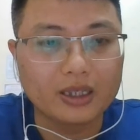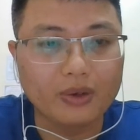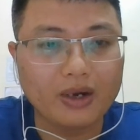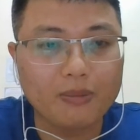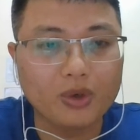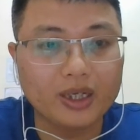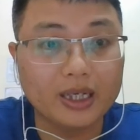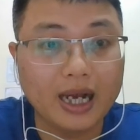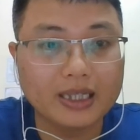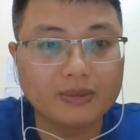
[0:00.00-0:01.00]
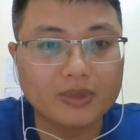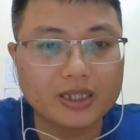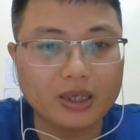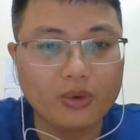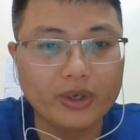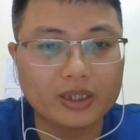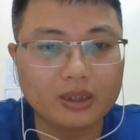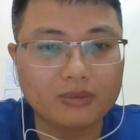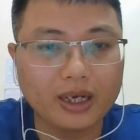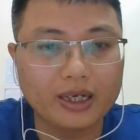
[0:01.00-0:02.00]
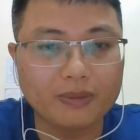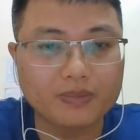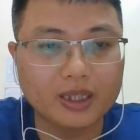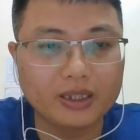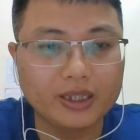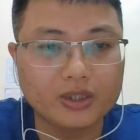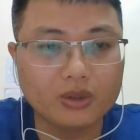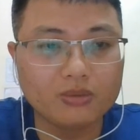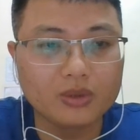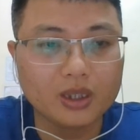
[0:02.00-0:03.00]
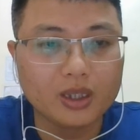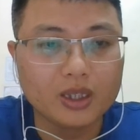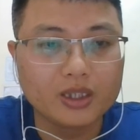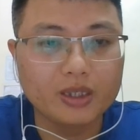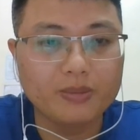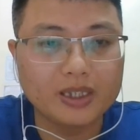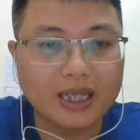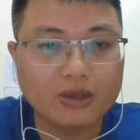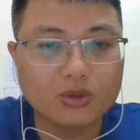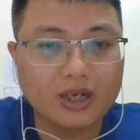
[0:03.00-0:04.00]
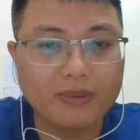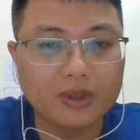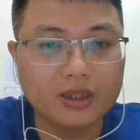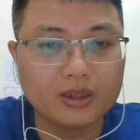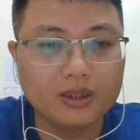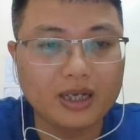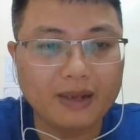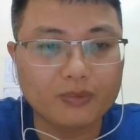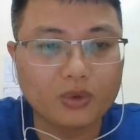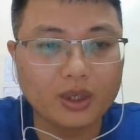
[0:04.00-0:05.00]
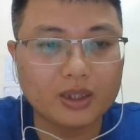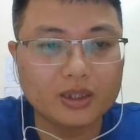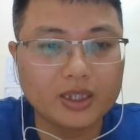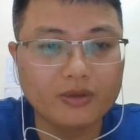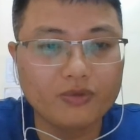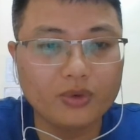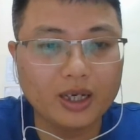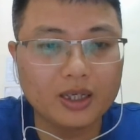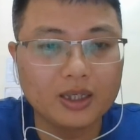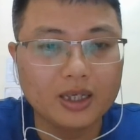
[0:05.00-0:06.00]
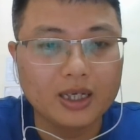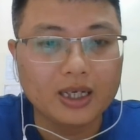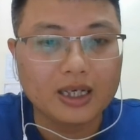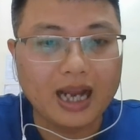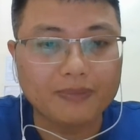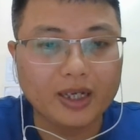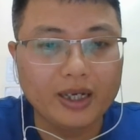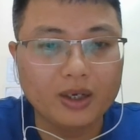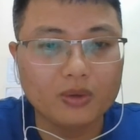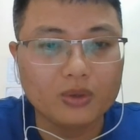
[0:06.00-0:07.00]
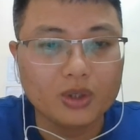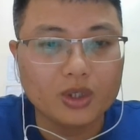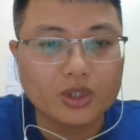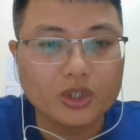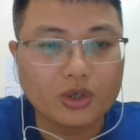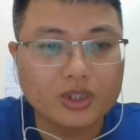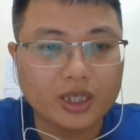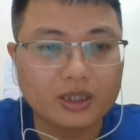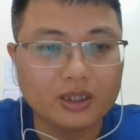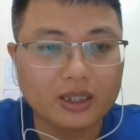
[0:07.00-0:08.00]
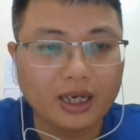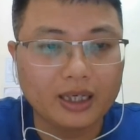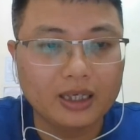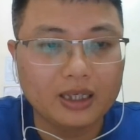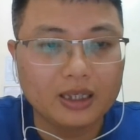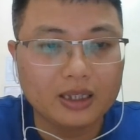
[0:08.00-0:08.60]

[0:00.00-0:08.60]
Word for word: Đầu năm 1216 Huệ Tông lại nập Trần Thị Dung, trước bị giáng xuống làm ngự nữ làm thuận trinh phu nhân, đàm thái hậu cho Trần Tự Khánh